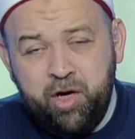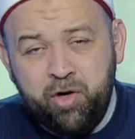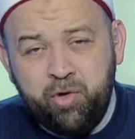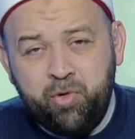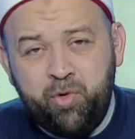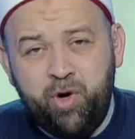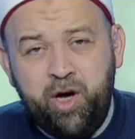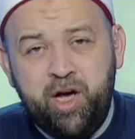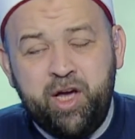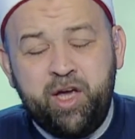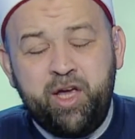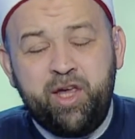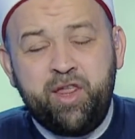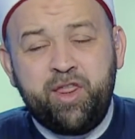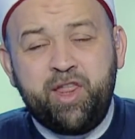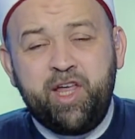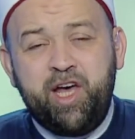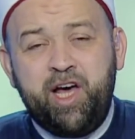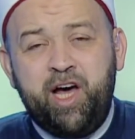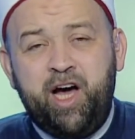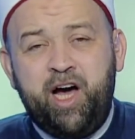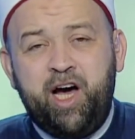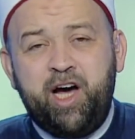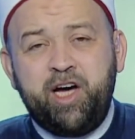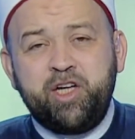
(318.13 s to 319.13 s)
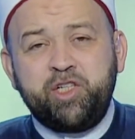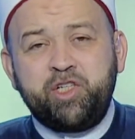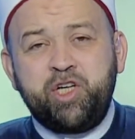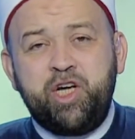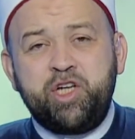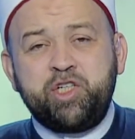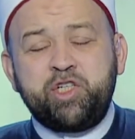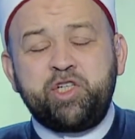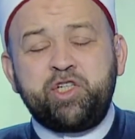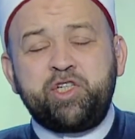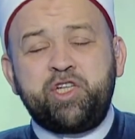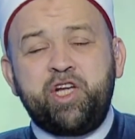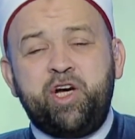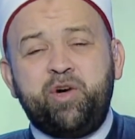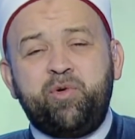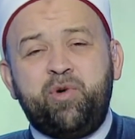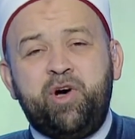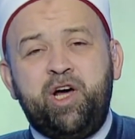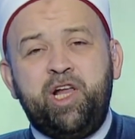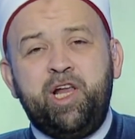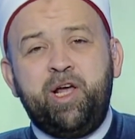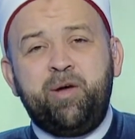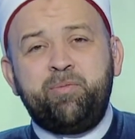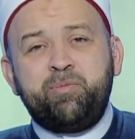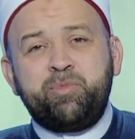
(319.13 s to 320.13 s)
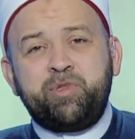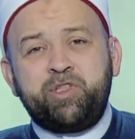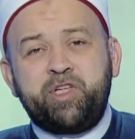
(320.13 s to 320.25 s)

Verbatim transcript: وإذا حججت ولم